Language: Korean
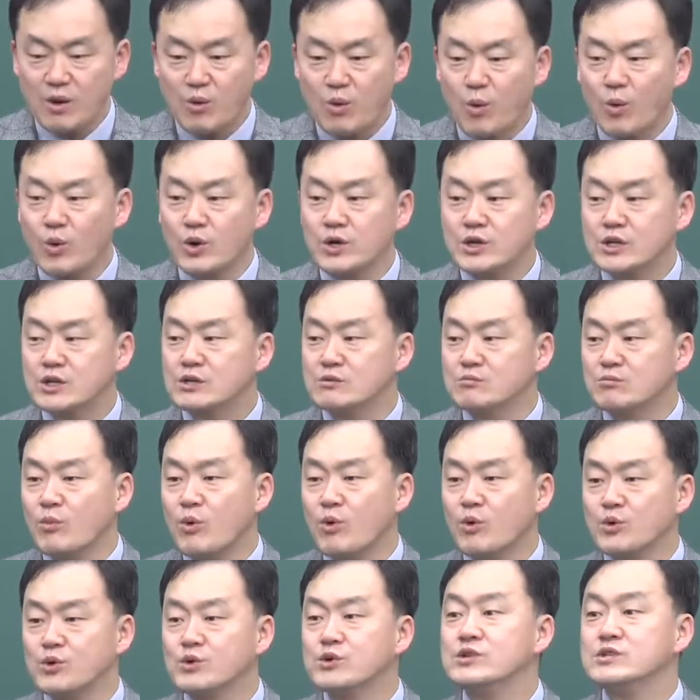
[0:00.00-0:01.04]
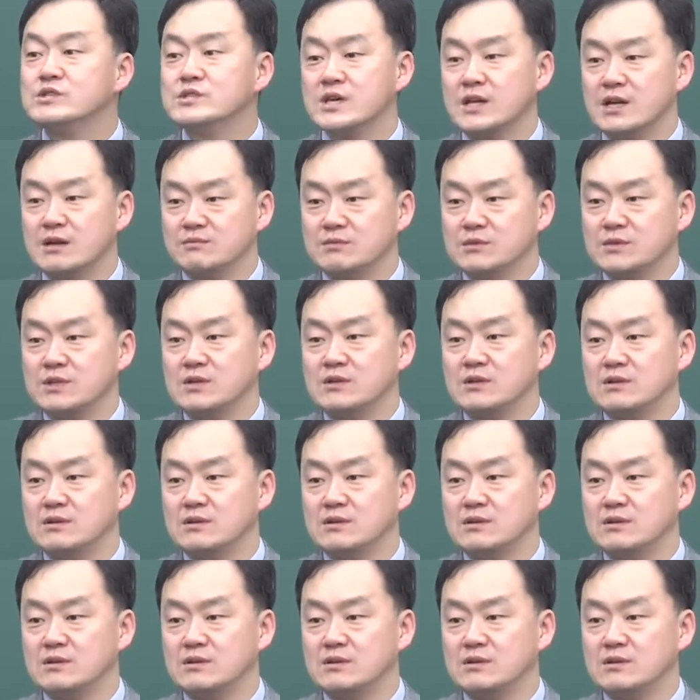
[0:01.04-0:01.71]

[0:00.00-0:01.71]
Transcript: 공의를 모르는 사람들.